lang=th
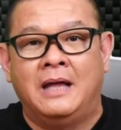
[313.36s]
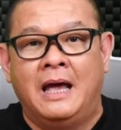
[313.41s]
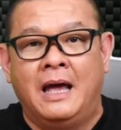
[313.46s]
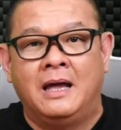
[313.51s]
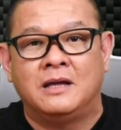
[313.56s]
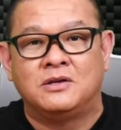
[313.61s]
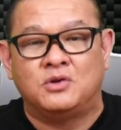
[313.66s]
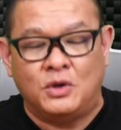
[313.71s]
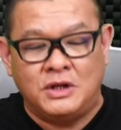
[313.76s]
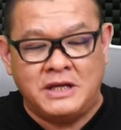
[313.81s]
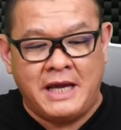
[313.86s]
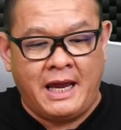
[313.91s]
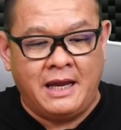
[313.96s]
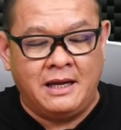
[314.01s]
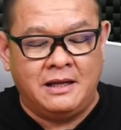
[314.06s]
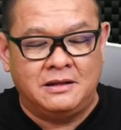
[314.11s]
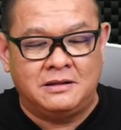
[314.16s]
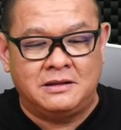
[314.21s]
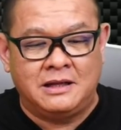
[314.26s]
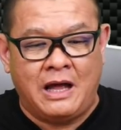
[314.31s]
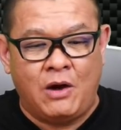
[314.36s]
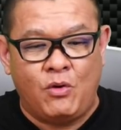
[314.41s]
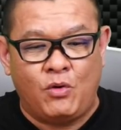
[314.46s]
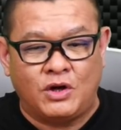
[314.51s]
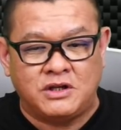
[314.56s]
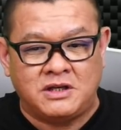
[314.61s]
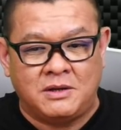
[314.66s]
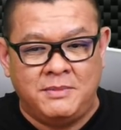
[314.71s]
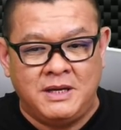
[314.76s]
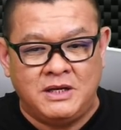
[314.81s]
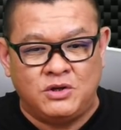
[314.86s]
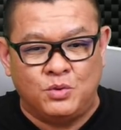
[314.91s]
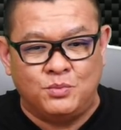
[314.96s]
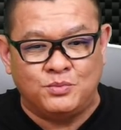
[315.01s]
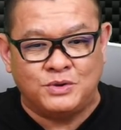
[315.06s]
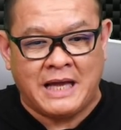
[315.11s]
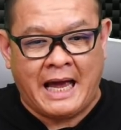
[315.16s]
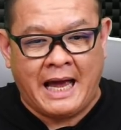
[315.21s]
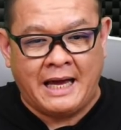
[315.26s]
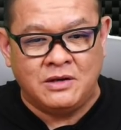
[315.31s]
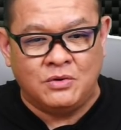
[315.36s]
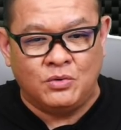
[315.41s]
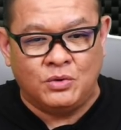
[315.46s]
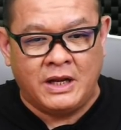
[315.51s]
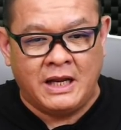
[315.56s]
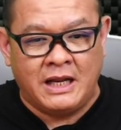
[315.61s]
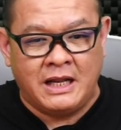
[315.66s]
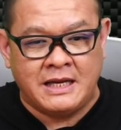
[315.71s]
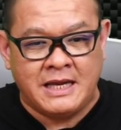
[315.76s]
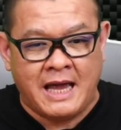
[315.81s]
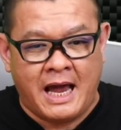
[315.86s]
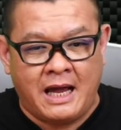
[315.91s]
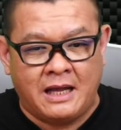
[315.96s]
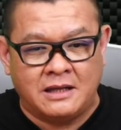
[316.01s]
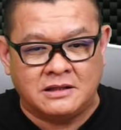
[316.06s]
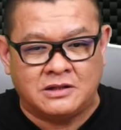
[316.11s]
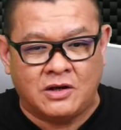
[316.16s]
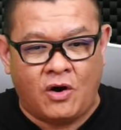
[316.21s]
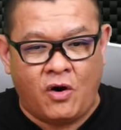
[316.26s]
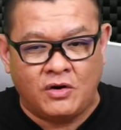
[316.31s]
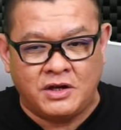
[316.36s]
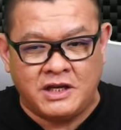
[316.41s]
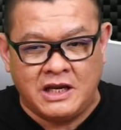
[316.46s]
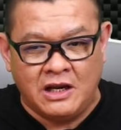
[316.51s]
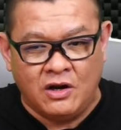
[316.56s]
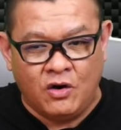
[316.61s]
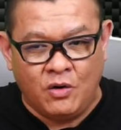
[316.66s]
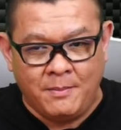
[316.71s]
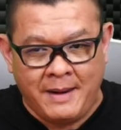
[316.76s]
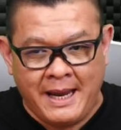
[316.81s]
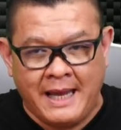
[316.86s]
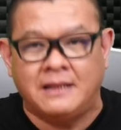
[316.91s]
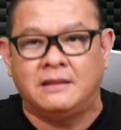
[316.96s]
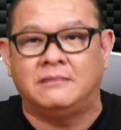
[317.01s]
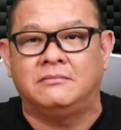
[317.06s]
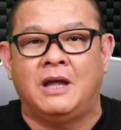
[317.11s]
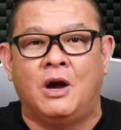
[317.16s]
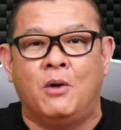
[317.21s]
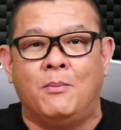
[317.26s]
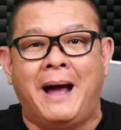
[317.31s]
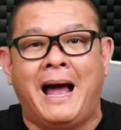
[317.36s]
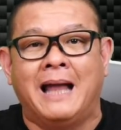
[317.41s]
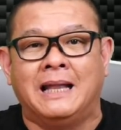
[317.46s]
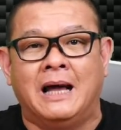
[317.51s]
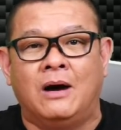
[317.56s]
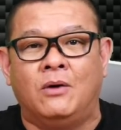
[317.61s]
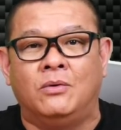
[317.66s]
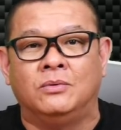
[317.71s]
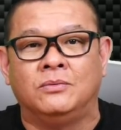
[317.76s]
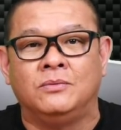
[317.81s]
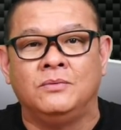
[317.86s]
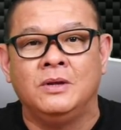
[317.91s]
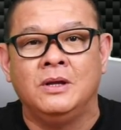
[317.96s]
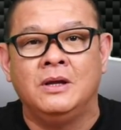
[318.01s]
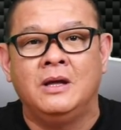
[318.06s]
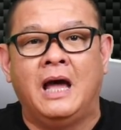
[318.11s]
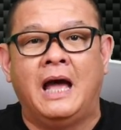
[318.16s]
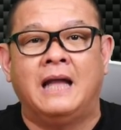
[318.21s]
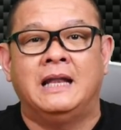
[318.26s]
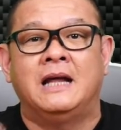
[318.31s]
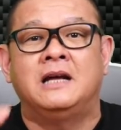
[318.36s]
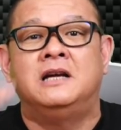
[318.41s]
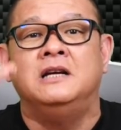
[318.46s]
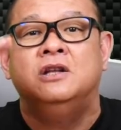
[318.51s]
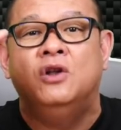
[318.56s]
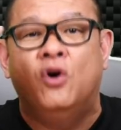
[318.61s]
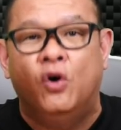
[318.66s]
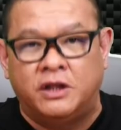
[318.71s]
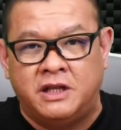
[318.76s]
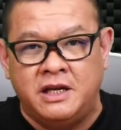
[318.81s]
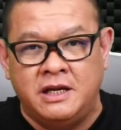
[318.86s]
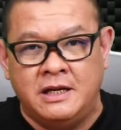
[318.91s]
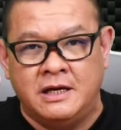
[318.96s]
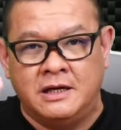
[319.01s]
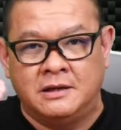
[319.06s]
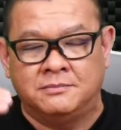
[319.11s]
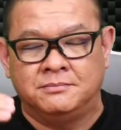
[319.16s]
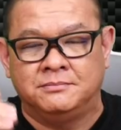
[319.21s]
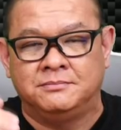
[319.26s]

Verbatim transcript: นะส่วนใหญ่เราก็จะมีชุมสายอยู่ในระยะ2กิโลเมตร แถวบ้านเรา อันนั้นคือโหนดที่1